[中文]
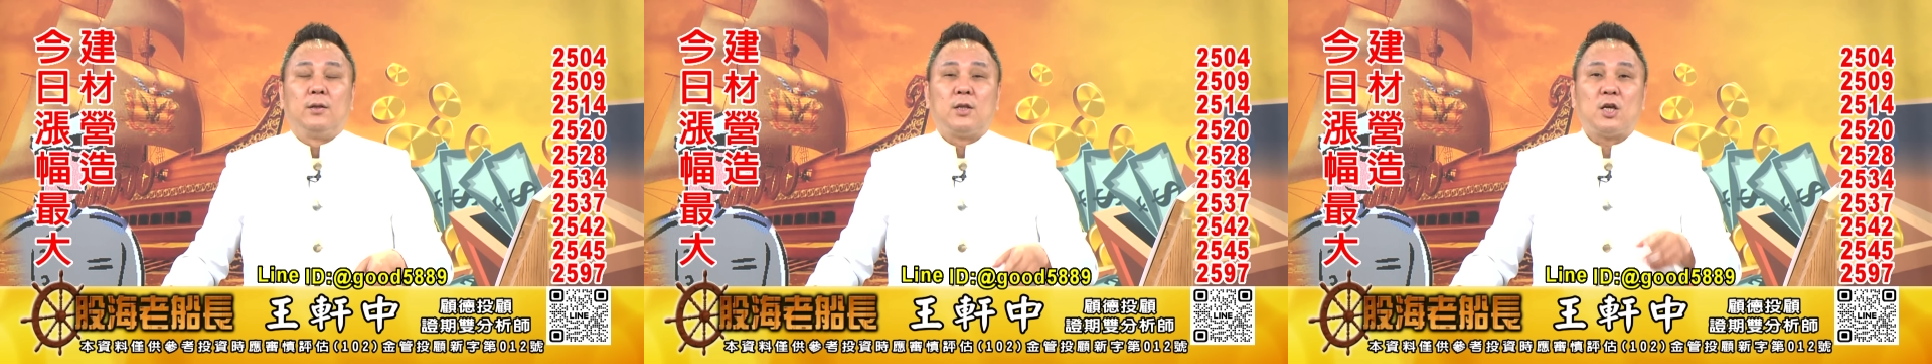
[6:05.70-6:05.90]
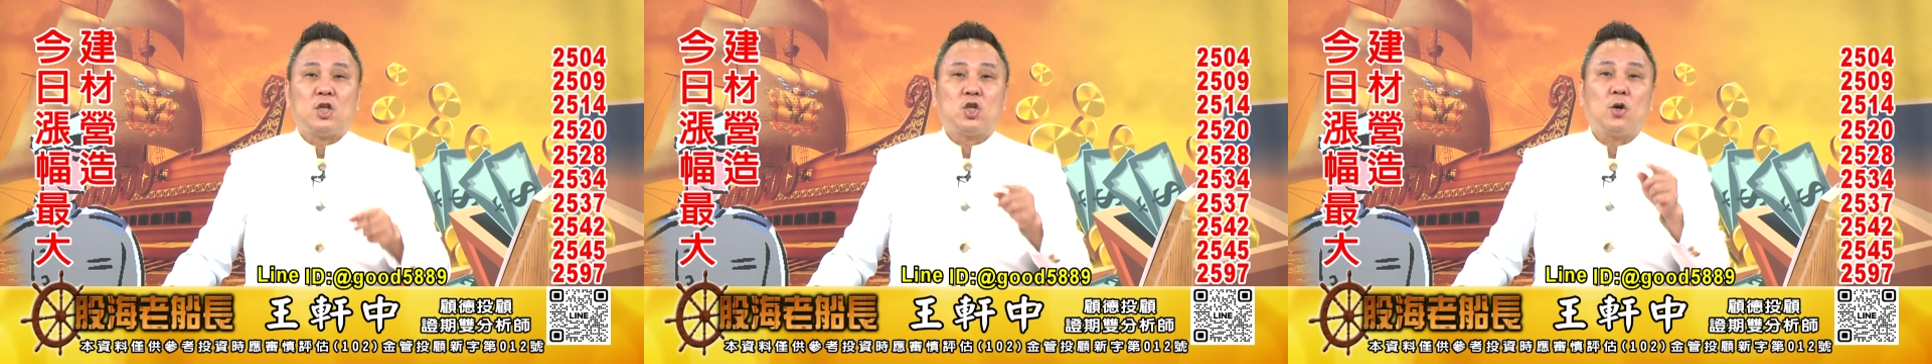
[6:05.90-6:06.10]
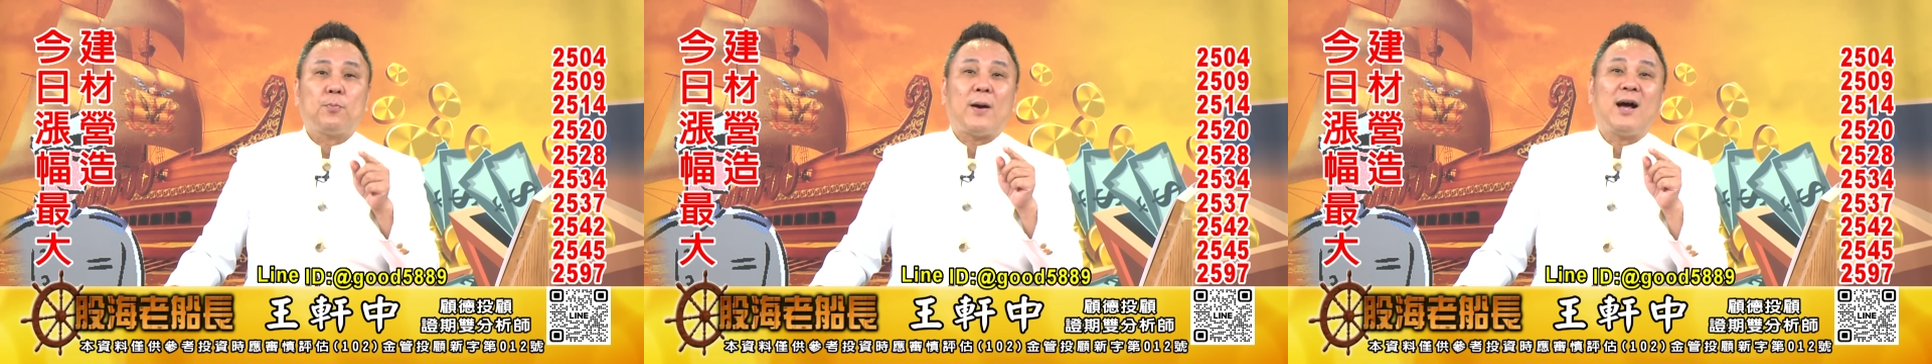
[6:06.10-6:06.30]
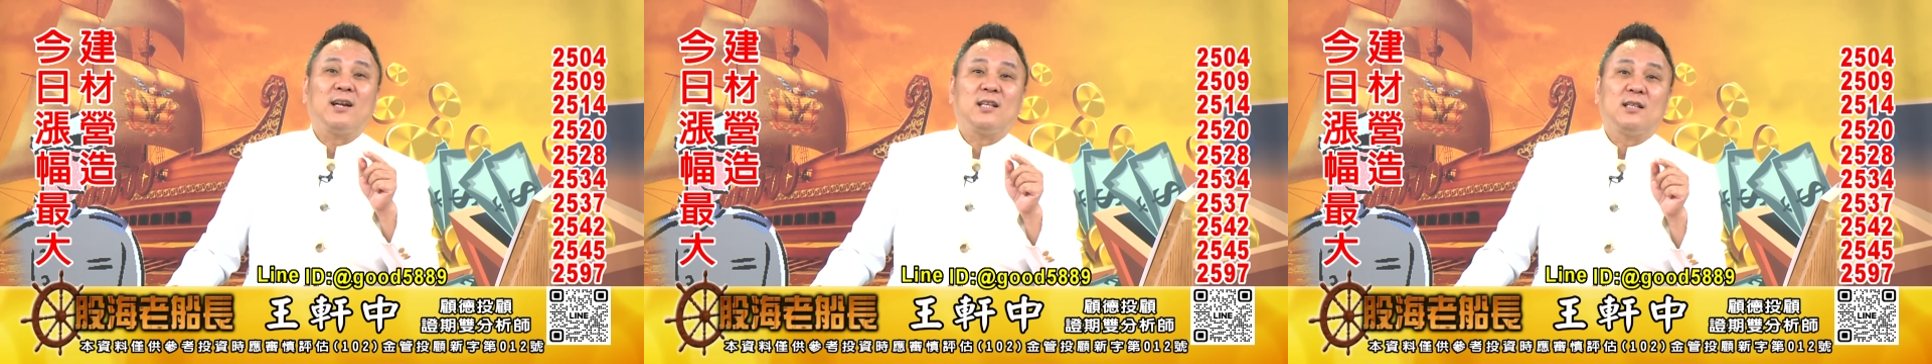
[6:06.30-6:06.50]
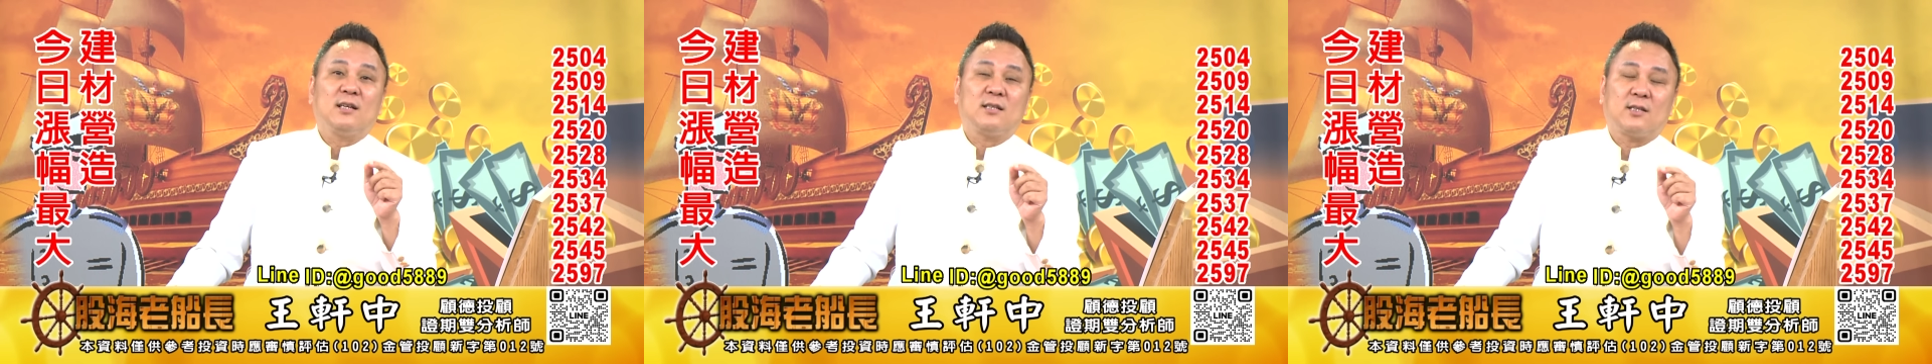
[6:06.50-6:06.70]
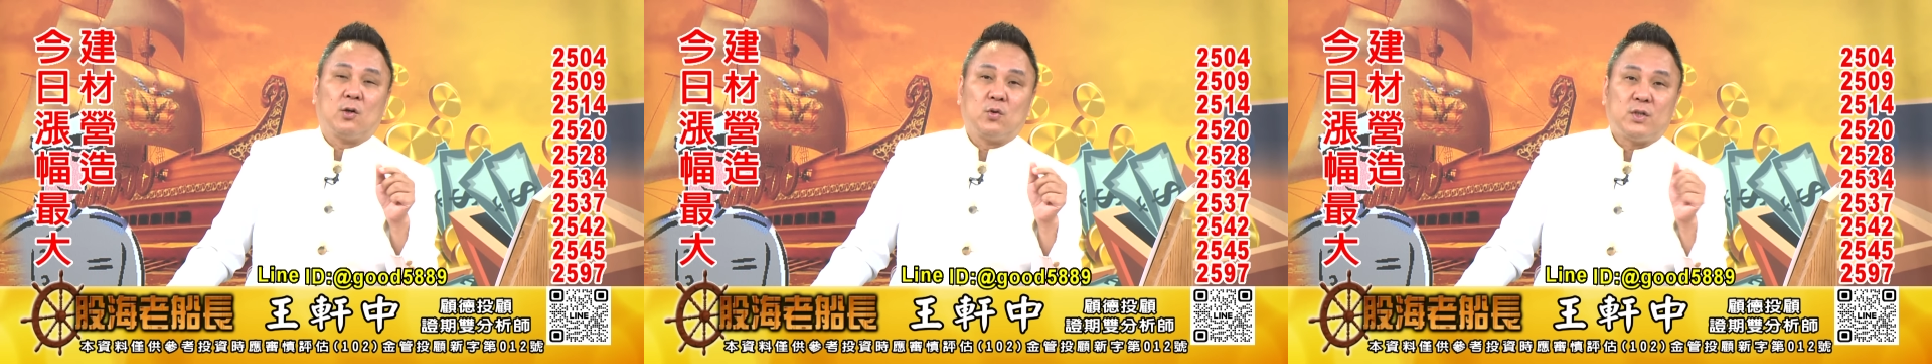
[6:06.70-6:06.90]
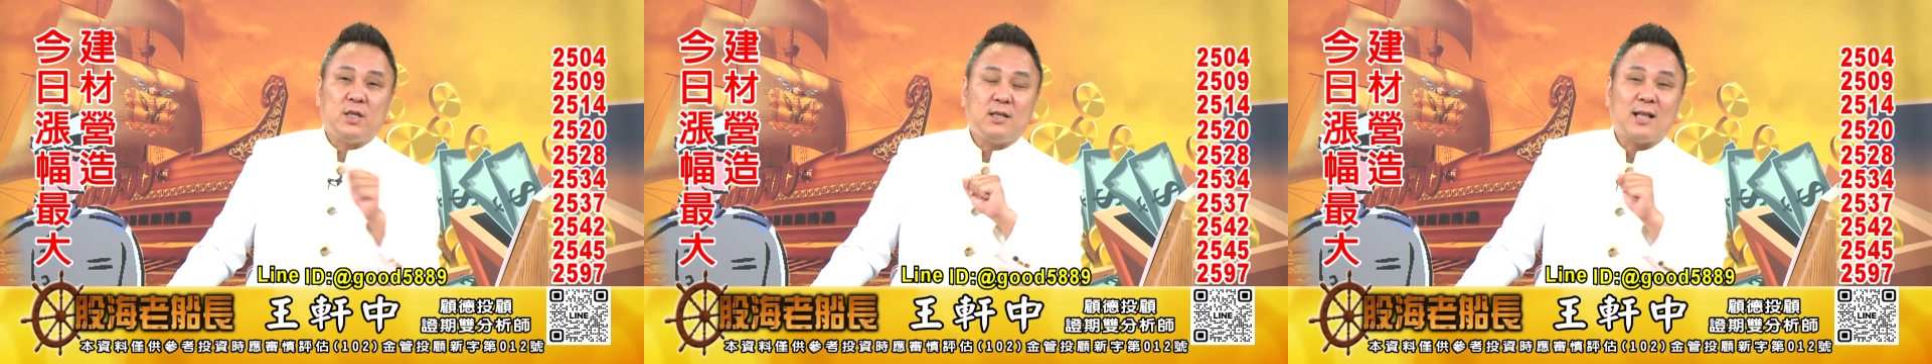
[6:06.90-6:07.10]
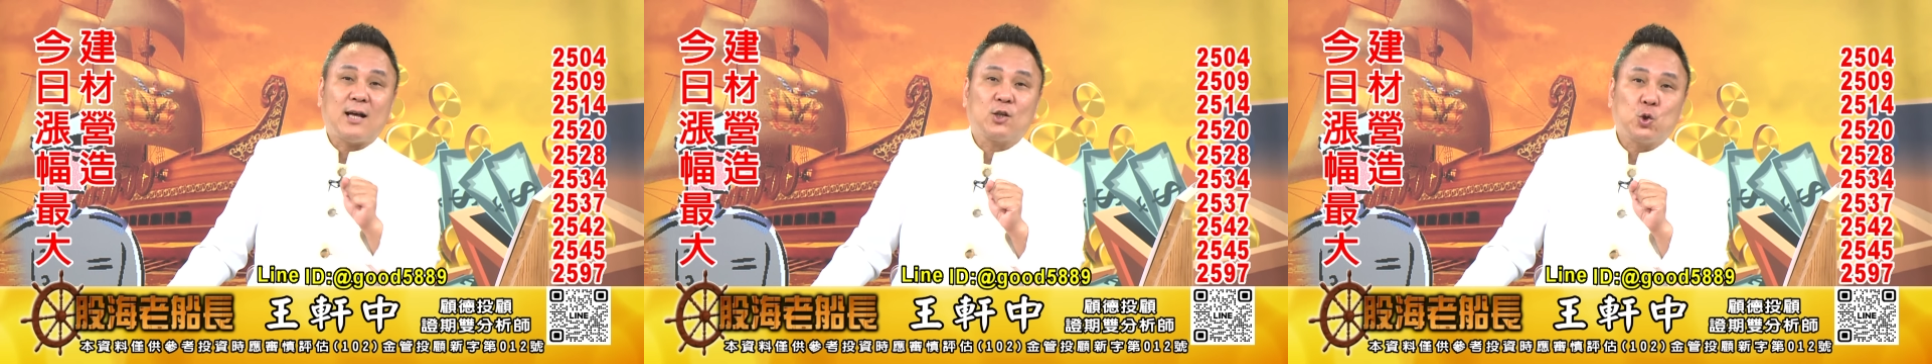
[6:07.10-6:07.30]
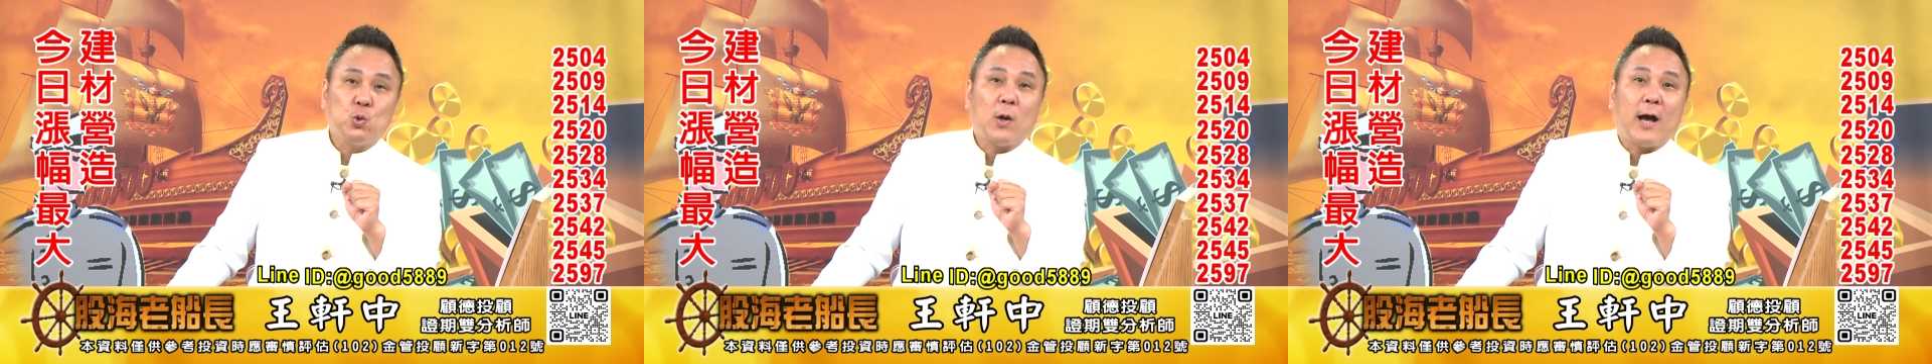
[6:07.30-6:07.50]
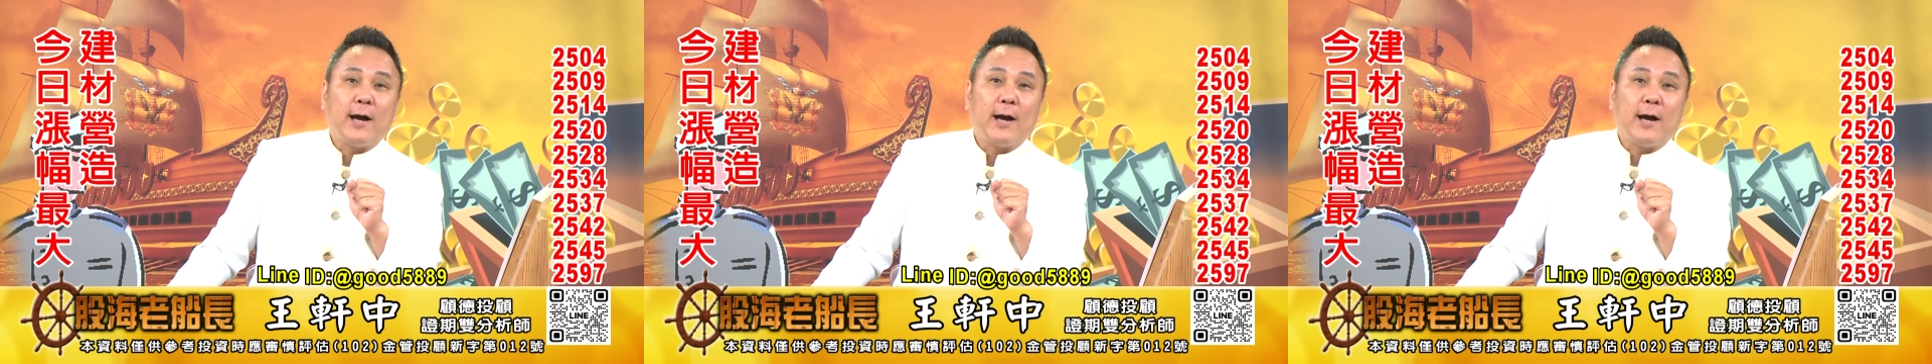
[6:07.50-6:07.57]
你就把你的手机拿出